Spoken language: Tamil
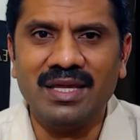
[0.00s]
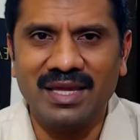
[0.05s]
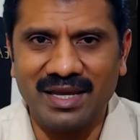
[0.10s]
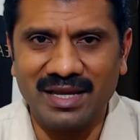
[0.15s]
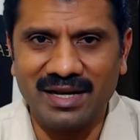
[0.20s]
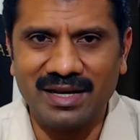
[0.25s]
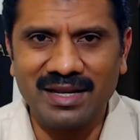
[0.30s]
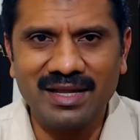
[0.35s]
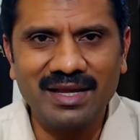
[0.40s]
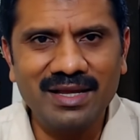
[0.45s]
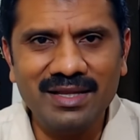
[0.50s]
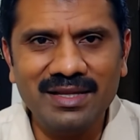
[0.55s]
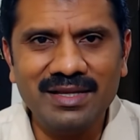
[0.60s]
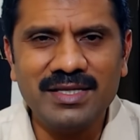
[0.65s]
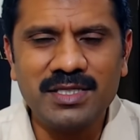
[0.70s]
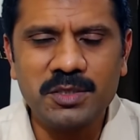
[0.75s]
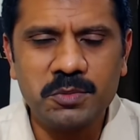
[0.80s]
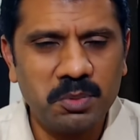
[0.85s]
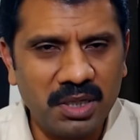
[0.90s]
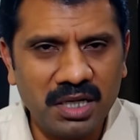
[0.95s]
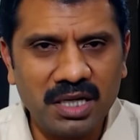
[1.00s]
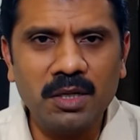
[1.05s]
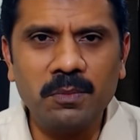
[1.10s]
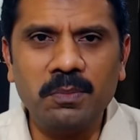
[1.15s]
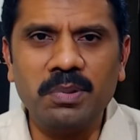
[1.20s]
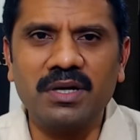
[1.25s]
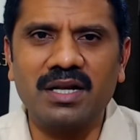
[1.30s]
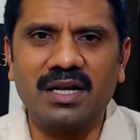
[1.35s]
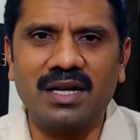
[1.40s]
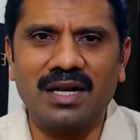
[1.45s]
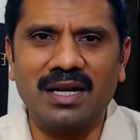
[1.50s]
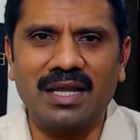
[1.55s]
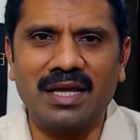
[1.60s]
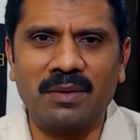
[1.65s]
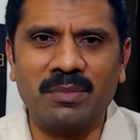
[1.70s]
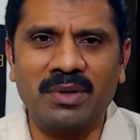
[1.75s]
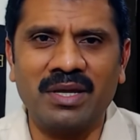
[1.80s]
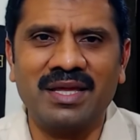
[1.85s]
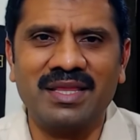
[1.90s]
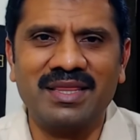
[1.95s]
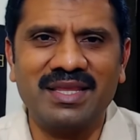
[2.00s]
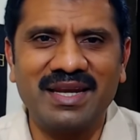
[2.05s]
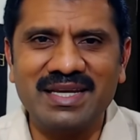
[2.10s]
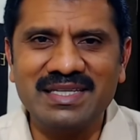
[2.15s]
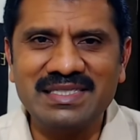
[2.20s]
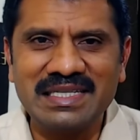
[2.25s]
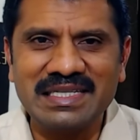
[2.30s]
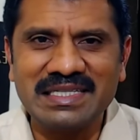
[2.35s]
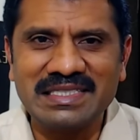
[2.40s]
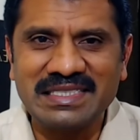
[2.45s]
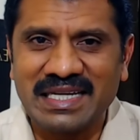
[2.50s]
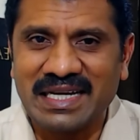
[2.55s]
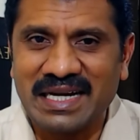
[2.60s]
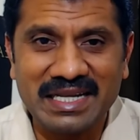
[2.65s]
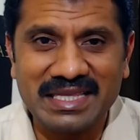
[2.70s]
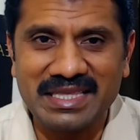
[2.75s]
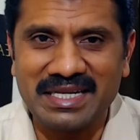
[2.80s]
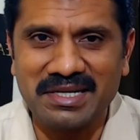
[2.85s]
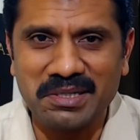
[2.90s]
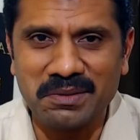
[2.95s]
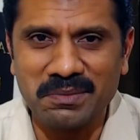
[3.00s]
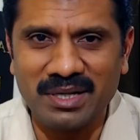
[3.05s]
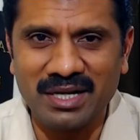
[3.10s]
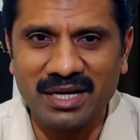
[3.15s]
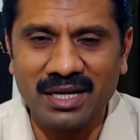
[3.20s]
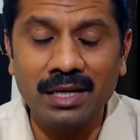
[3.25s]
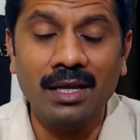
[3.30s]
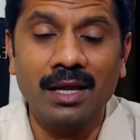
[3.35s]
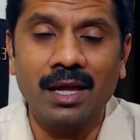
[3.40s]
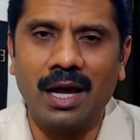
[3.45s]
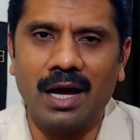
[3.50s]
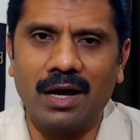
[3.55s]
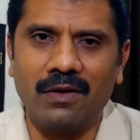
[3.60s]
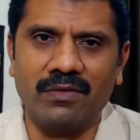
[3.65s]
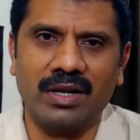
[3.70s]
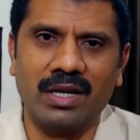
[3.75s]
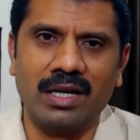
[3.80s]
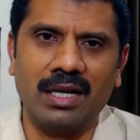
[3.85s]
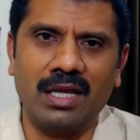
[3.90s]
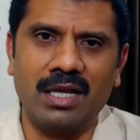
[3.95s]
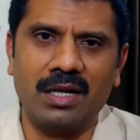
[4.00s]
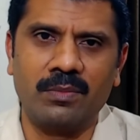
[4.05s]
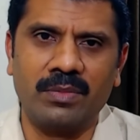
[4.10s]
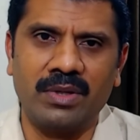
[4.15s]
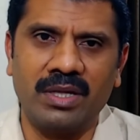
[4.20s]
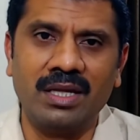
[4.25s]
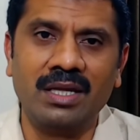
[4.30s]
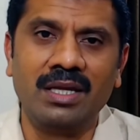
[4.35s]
ஏன்னா ஸ்மகிள் பண்ணுற எல்லாருமே இந்த ரேஷன் அரிசி கடத்துறாங்க பாருங்கள் அவங்க எல்லாருமே